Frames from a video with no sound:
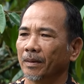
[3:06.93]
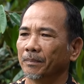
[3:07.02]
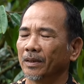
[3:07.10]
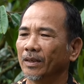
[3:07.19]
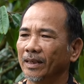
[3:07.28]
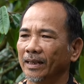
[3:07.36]

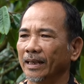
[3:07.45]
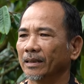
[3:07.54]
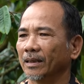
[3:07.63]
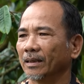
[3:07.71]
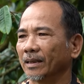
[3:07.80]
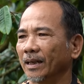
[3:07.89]
mà nó là
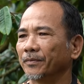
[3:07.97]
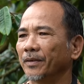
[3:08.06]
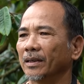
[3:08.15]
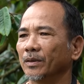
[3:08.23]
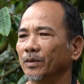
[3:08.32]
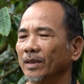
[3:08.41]
thành
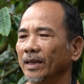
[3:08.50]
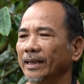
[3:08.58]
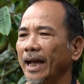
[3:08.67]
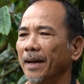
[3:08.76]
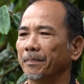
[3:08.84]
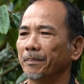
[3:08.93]
phần của nó là
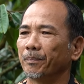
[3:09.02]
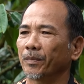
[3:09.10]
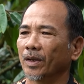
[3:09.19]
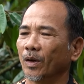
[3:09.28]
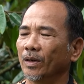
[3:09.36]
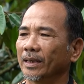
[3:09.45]
đạm
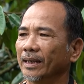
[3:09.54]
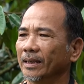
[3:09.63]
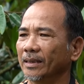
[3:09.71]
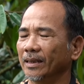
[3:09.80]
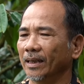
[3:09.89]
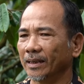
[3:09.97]
còn
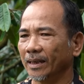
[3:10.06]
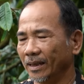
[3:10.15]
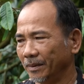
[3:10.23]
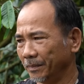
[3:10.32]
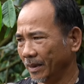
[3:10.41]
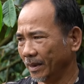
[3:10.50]
cái
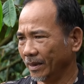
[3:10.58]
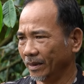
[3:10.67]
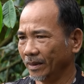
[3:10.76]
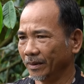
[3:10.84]
cái mà